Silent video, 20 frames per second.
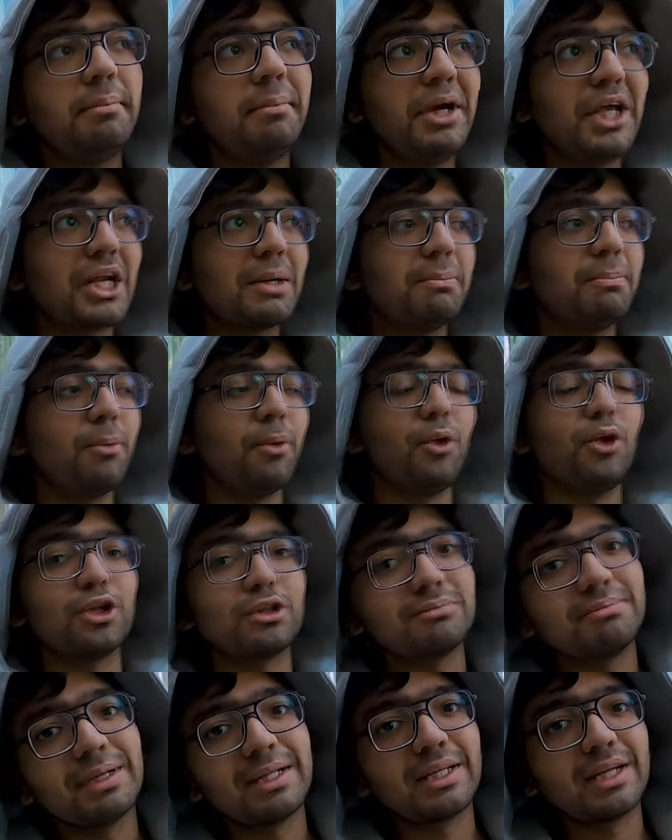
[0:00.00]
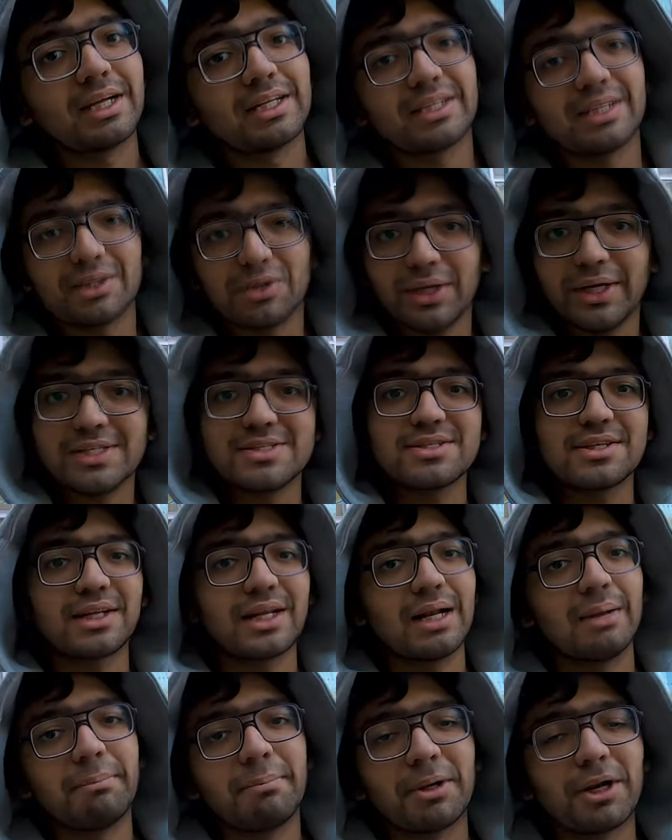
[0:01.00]
का मेरा बहुत मन करता है
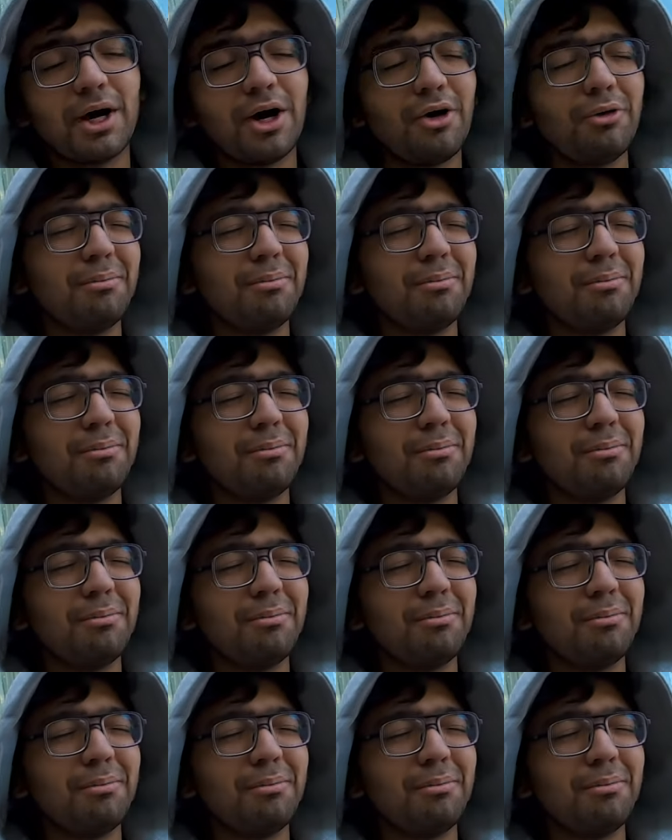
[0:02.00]
इंस्टाग्राम पर